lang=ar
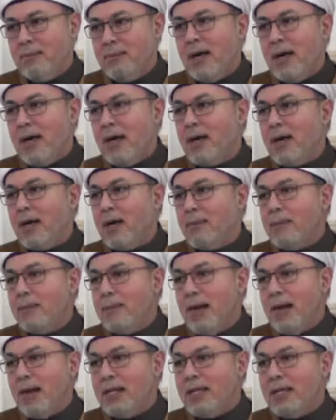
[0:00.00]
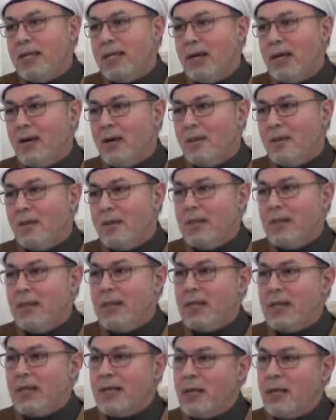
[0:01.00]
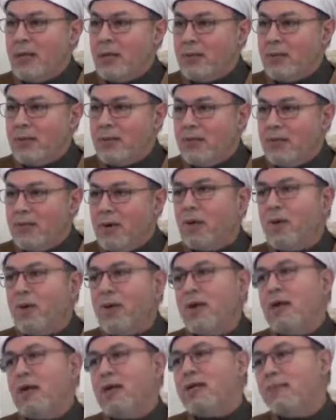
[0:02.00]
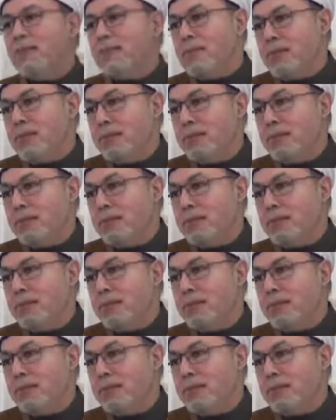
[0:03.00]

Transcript: ما غاب عن الكون من الكون فهو غيب